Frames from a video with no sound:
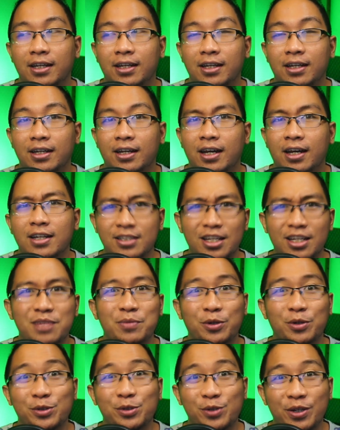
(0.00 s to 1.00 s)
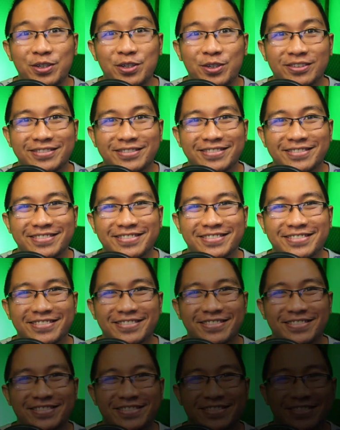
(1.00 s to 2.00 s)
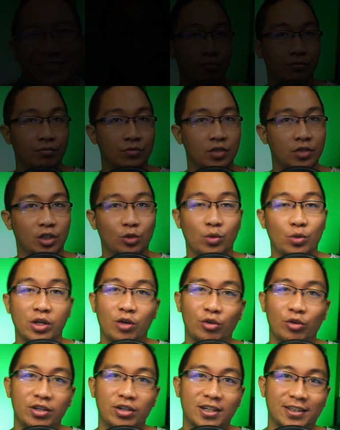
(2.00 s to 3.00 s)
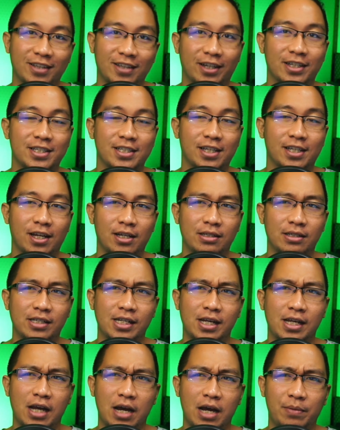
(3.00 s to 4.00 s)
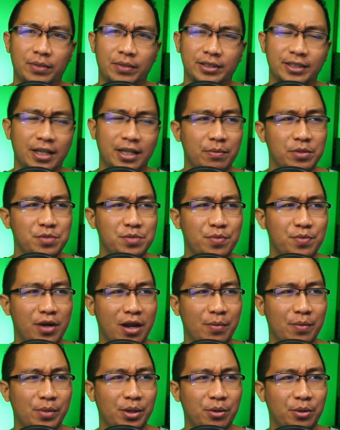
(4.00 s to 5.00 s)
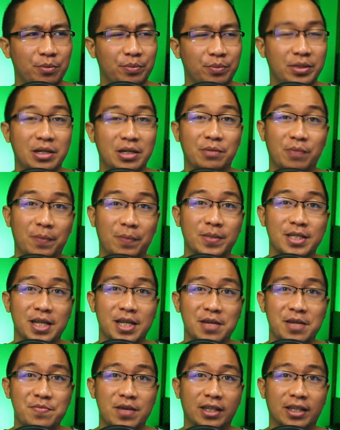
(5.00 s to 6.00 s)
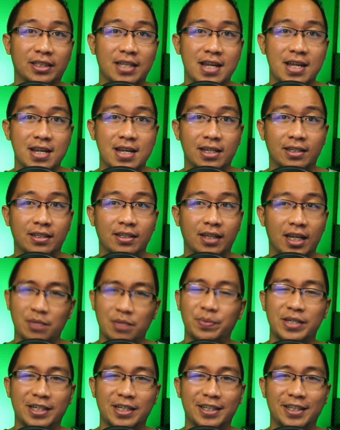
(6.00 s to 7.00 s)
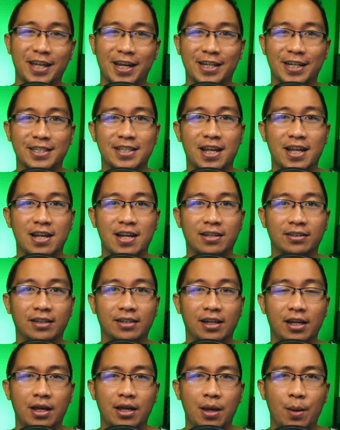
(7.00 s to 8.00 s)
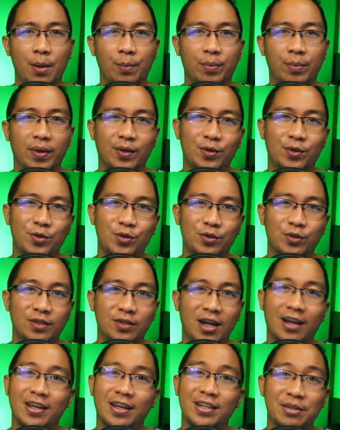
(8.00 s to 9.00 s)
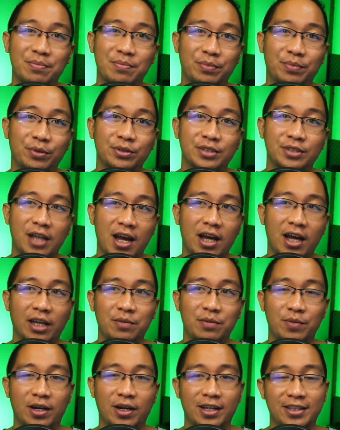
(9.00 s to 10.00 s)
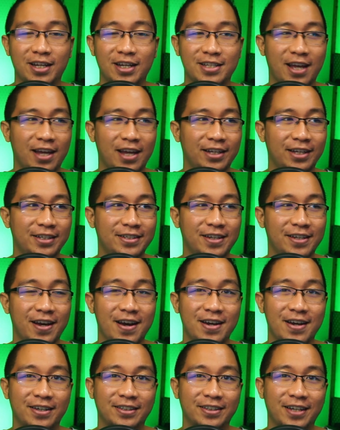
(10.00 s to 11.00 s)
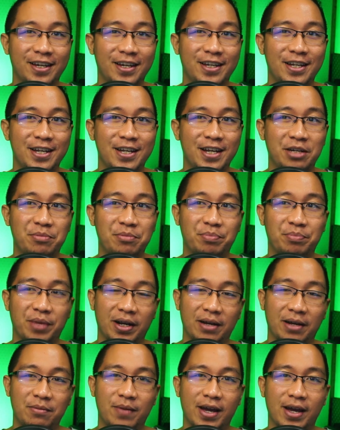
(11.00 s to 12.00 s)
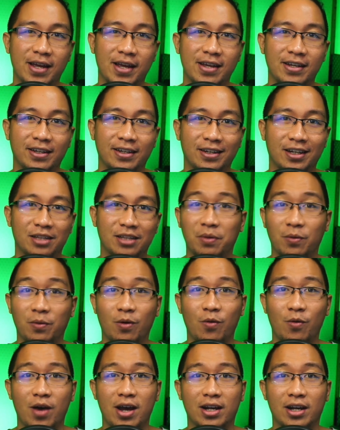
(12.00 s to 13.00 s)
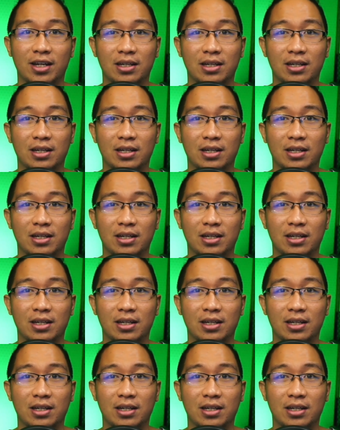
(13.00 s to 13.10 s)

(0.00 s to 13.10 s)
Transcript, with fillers: At sana magustuhan nyo. Sa tuwing ako'y nagdadasal, di hamak na mas marami akong pinagpapasalamatan kaysa pinagdarasal. Pero laging tampok sa aking mga dasalin ang kahilingan ng paggabay at pagwawari.